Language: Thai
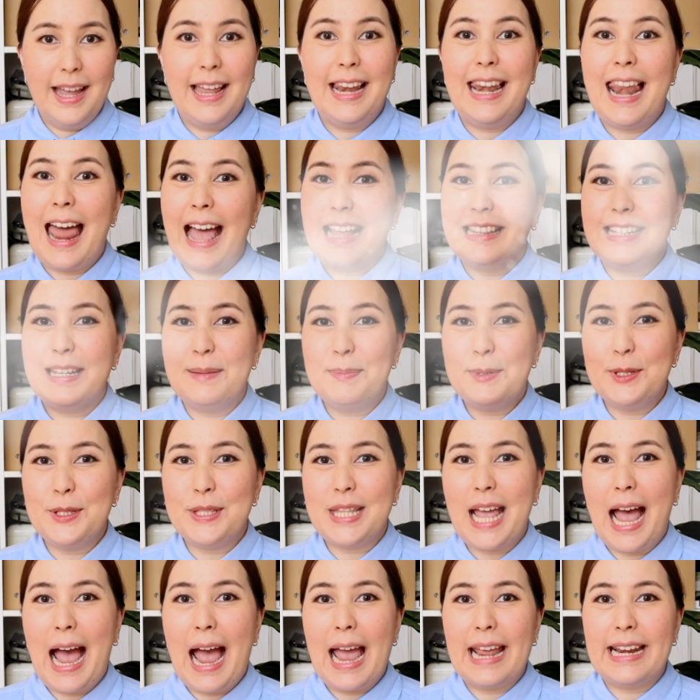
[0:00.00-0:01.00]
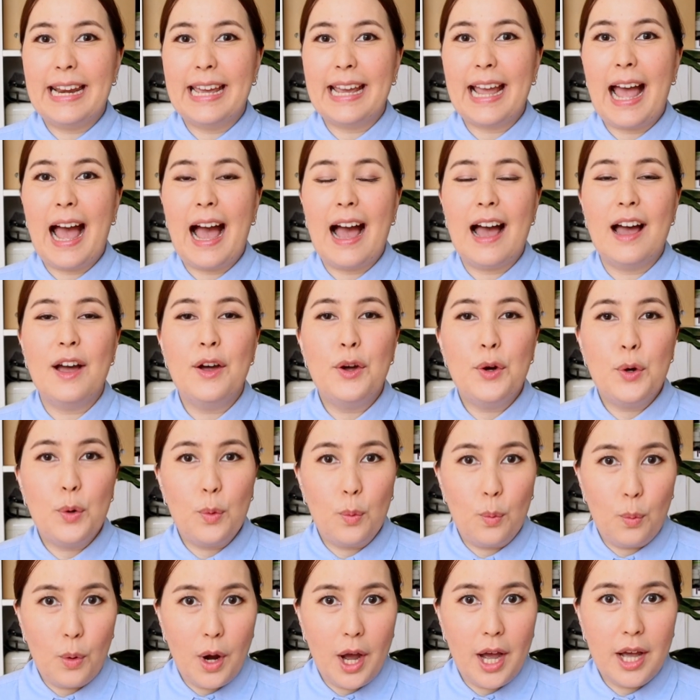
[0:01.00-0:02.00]
และทิปสุดท้ายนะคะ
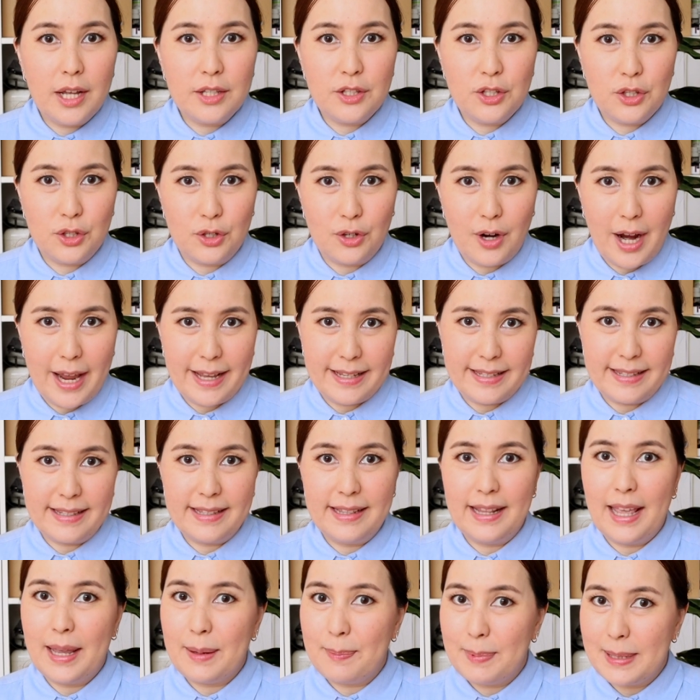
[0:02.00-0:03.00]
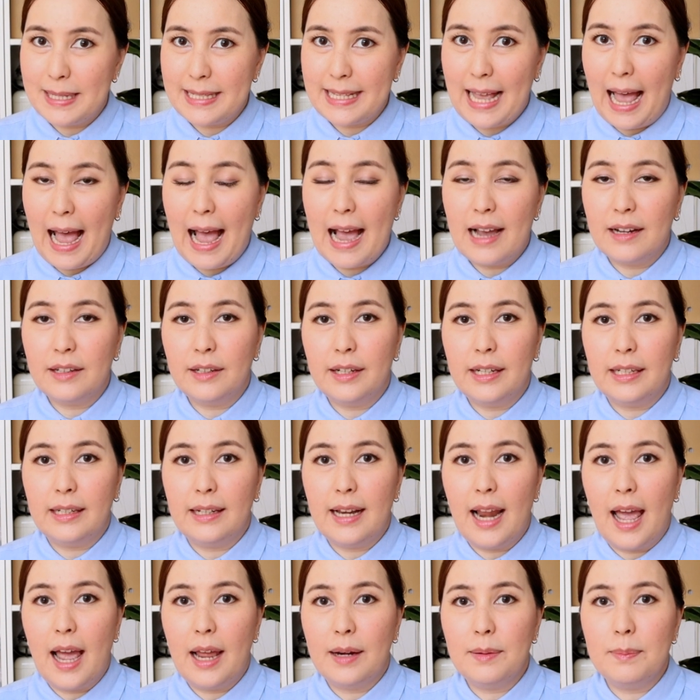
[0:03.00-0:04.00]
word stress ในภาษาอังกฤษ
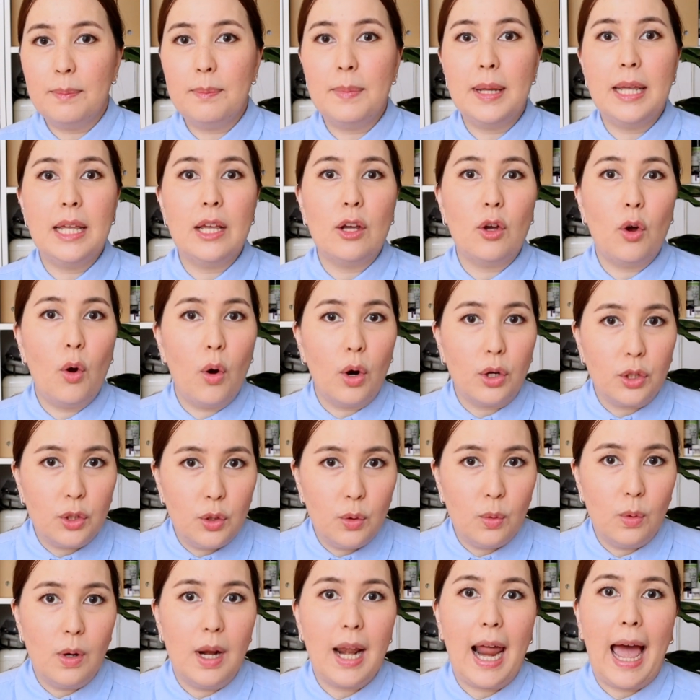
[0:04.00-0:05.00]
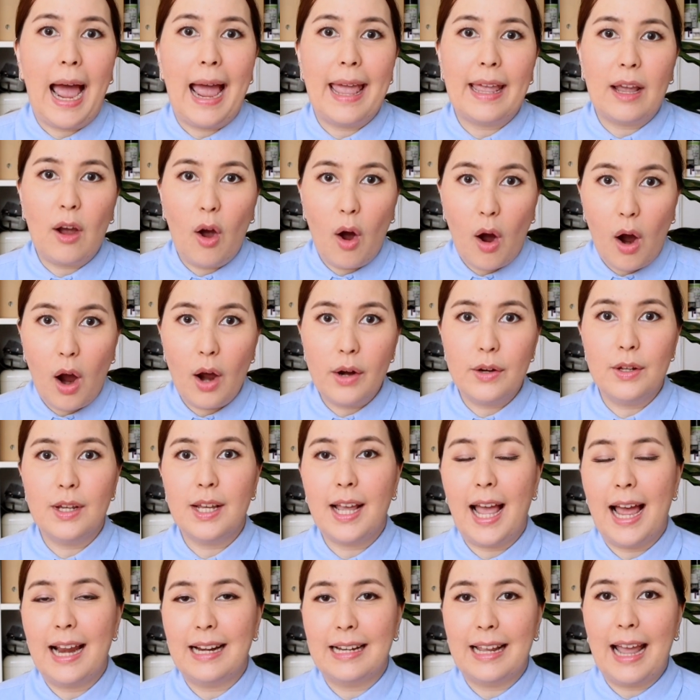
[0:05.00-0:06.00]
นั้นมีกฎอยู่หลายข้อด้วย
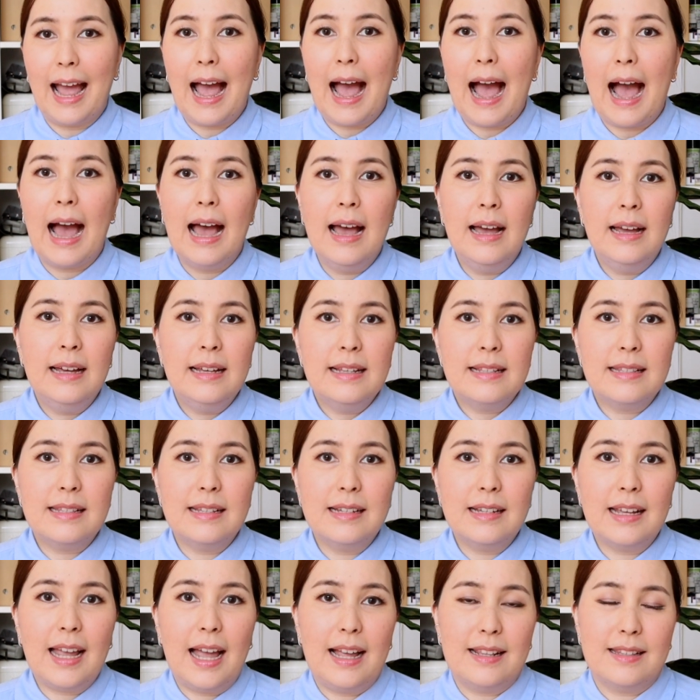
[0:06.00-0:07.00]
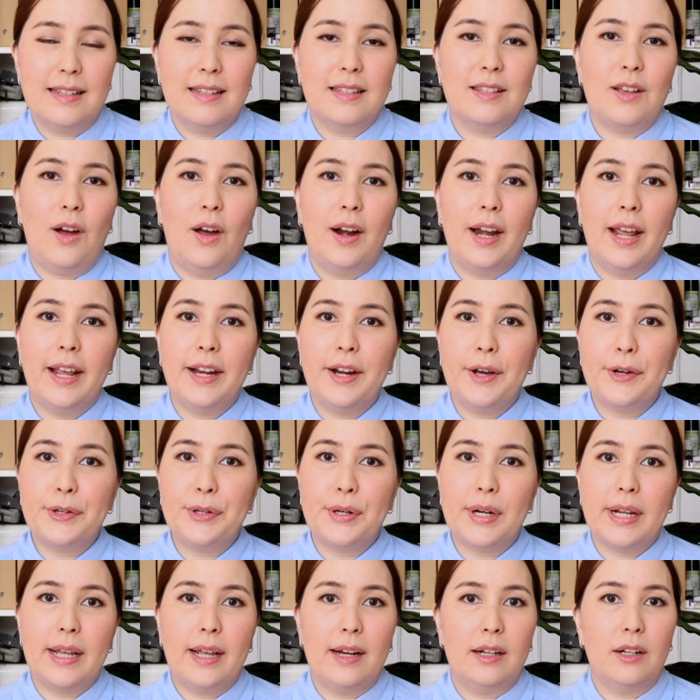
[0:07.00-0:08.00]
กันค่ะซึ่งการจะสอนให้นัก
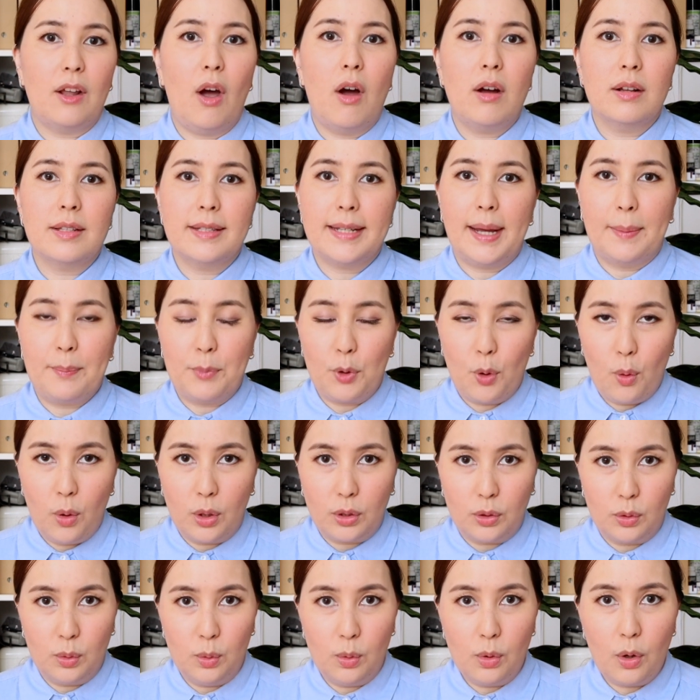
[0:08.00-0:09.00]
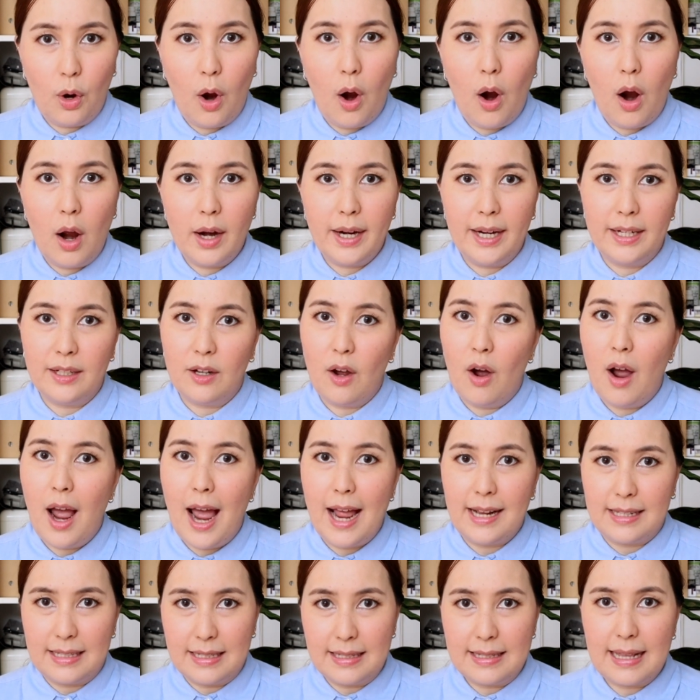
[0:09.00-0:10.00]
เรียนท่องจำกฎทุกข้อนั้นก็
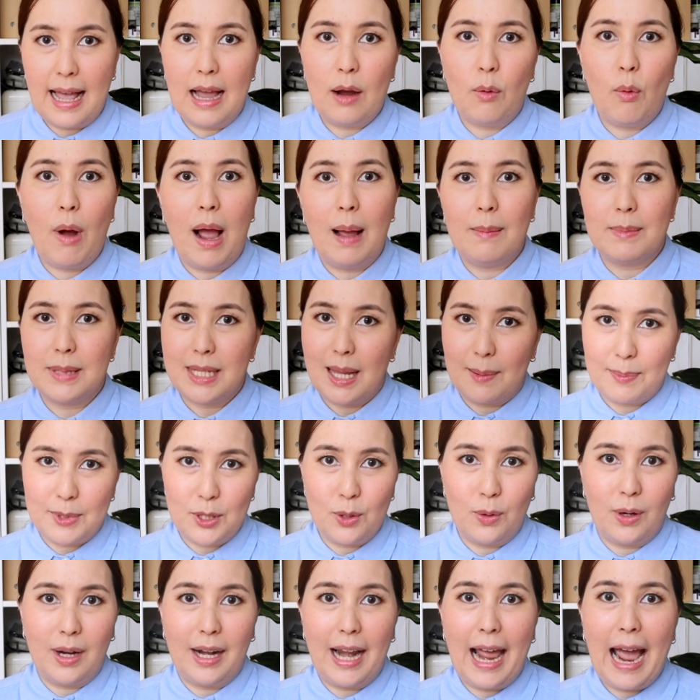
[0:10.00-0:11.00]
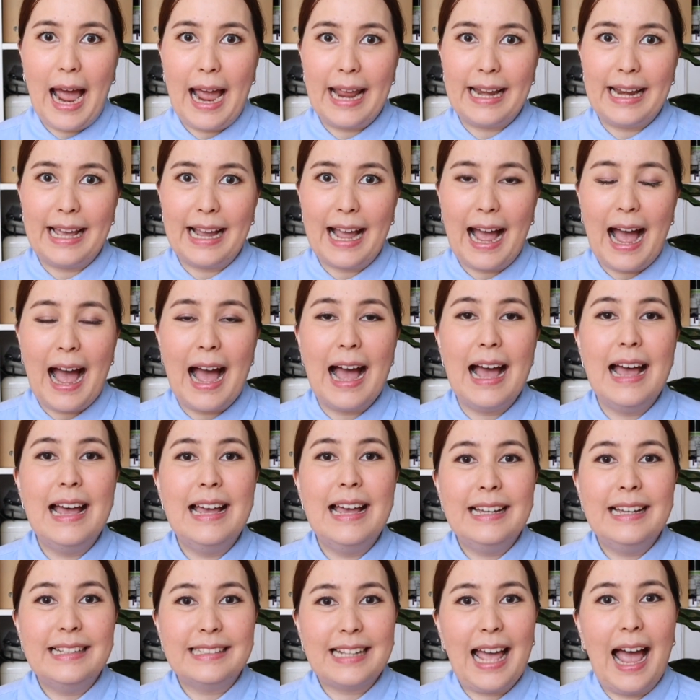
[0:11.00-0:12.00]
อาจจะสร้างความสับสนได้นะคะ
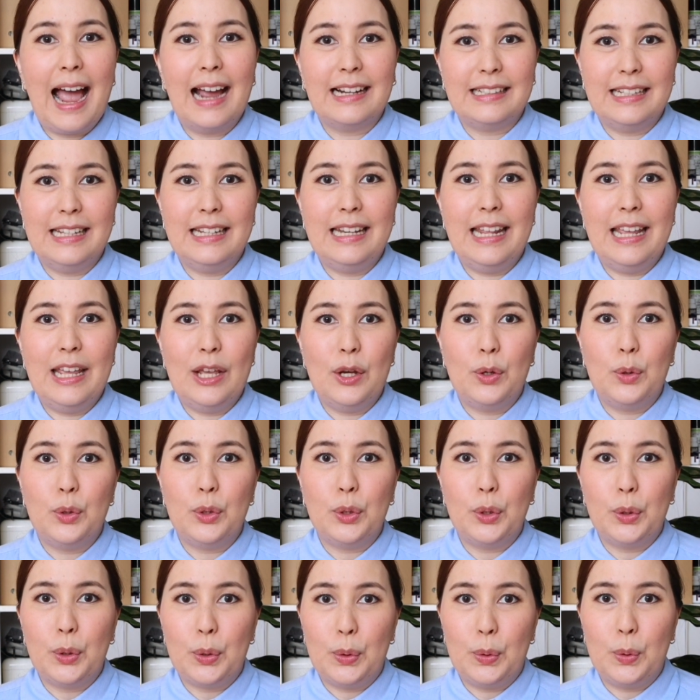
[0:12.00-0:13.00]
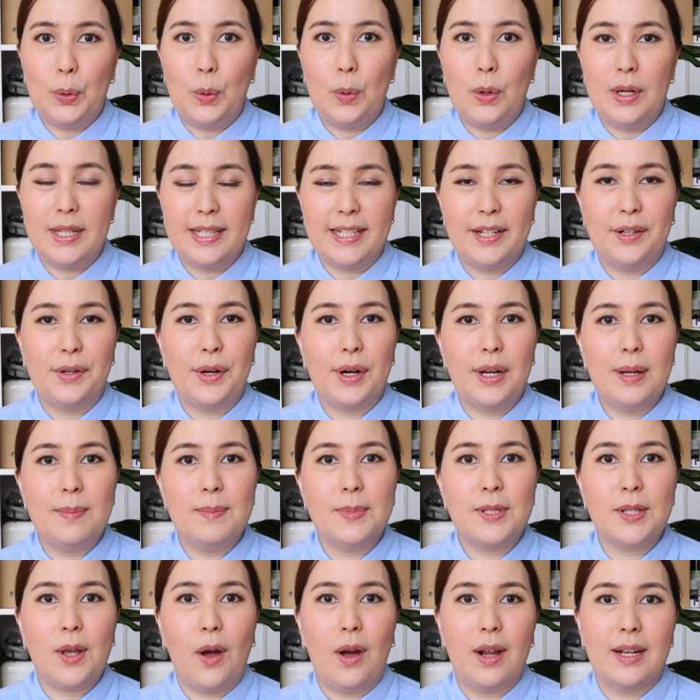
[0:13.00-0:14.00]
ทางที่ดีคุณครูควรจะเริ่ม
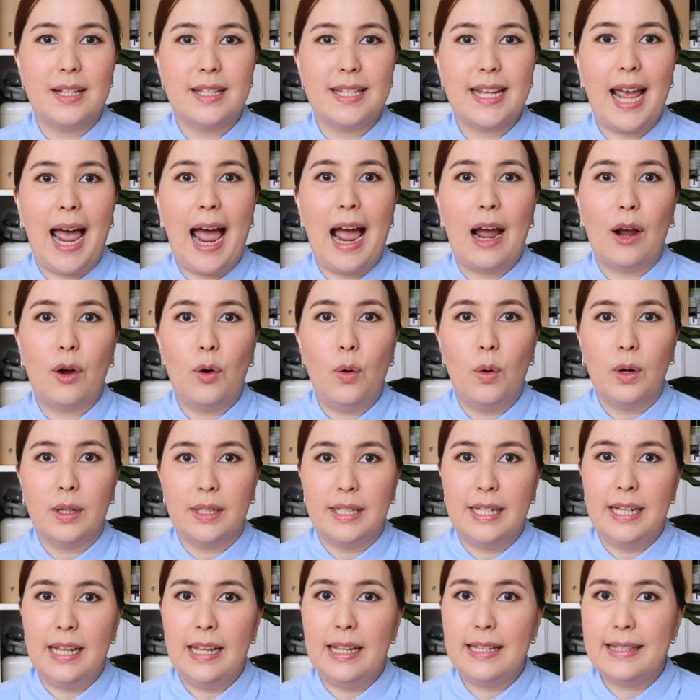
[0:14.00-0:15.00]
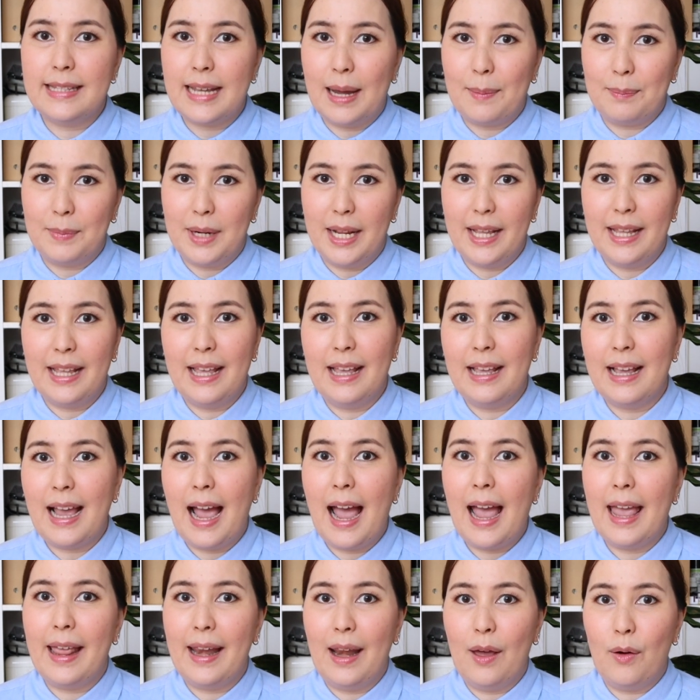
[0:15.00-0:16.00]
สอนจากกฎที่จำได้
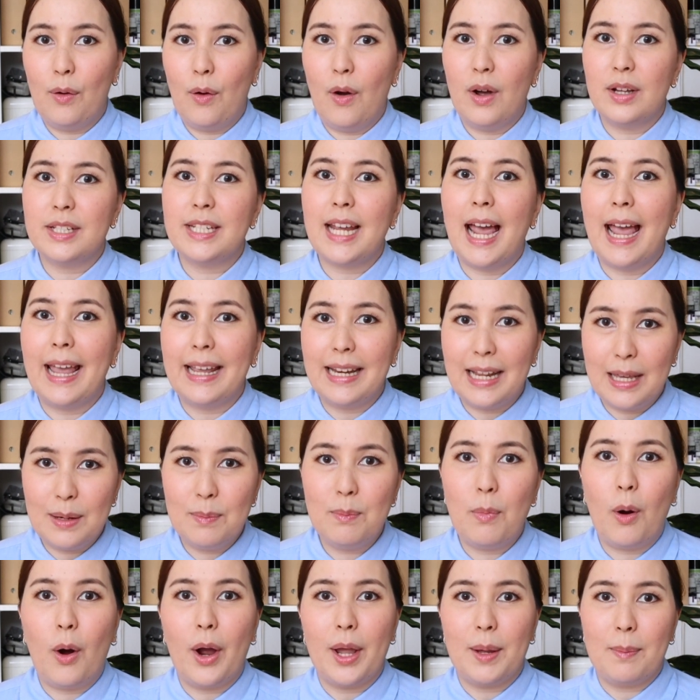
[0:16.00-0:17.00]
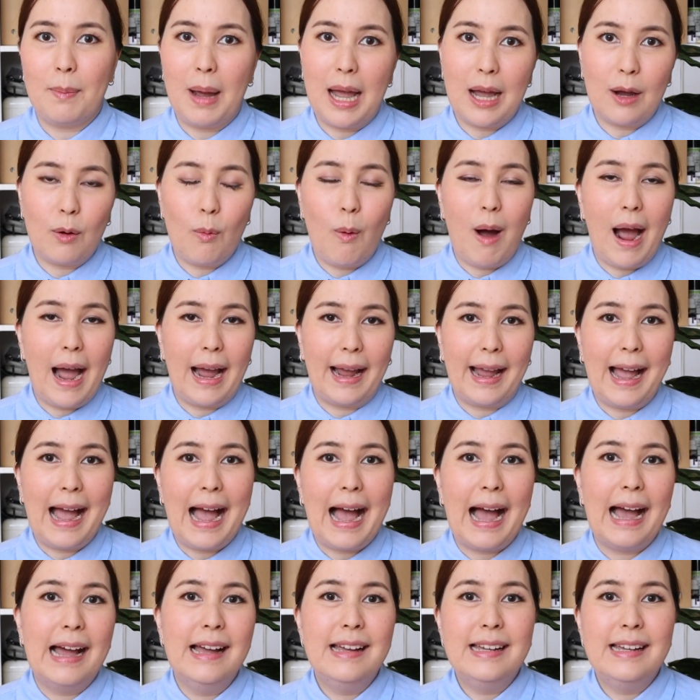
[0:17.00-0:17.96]
ง่ายๆ แล้วก็ใช้ได้บ่อยมากกว่าค่ะ